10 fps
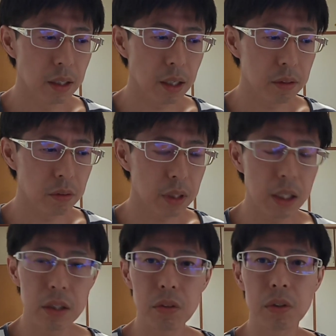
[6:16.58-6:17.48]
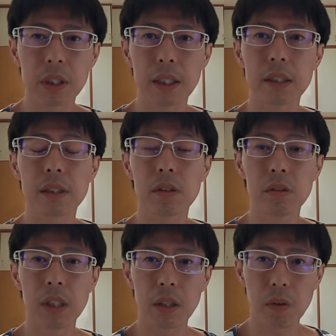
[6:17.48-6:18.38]
あの対象者です、
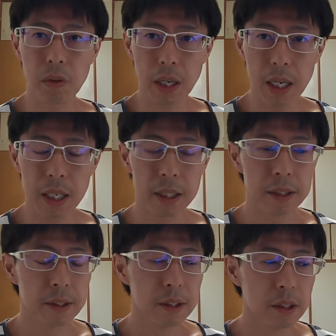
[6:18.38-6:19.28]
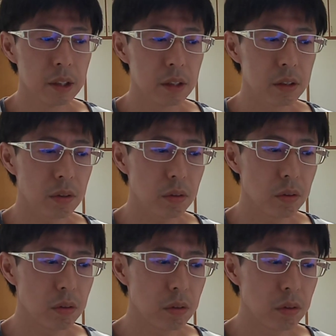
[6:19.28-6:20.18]
だとか、そ
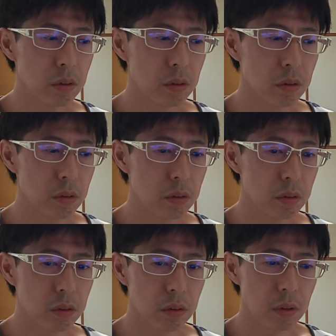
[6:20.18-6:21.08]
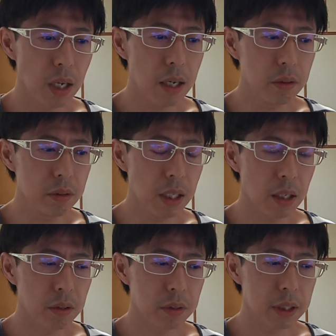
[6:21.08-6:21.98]
の、
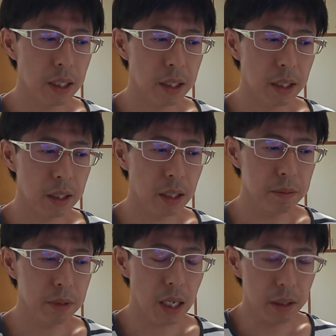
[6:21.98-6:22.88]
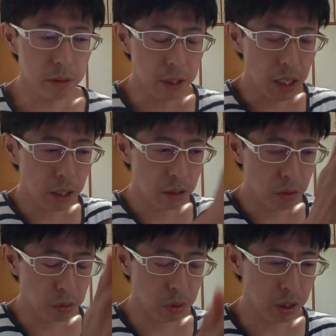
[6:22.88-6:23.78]
アフリエイト自体が、多分
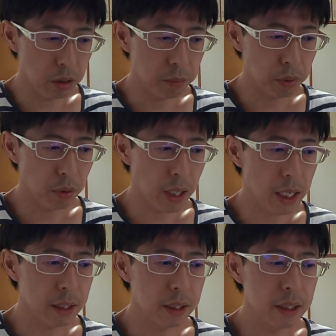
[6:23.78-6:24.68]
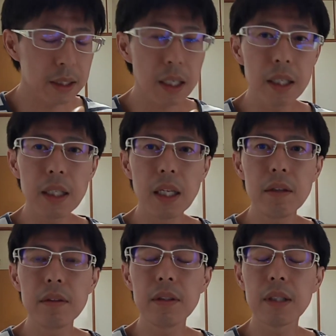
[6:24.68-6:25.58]
アフリエイトっていうものを管理されて
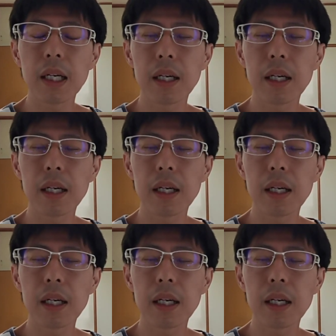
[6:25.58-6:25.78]
る